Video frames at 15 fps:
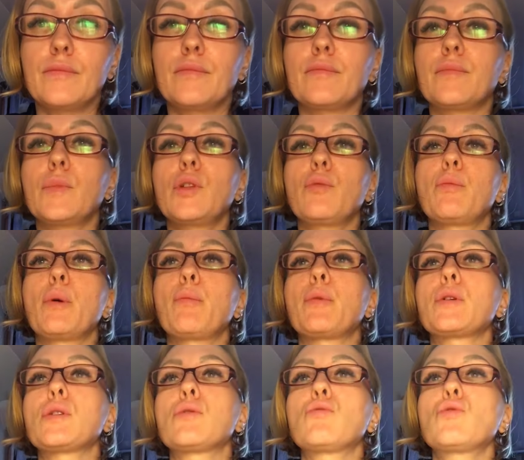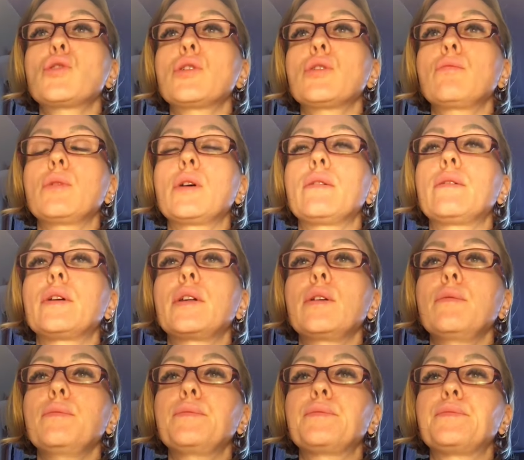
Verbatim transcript: Мы тебя послушаем, говори.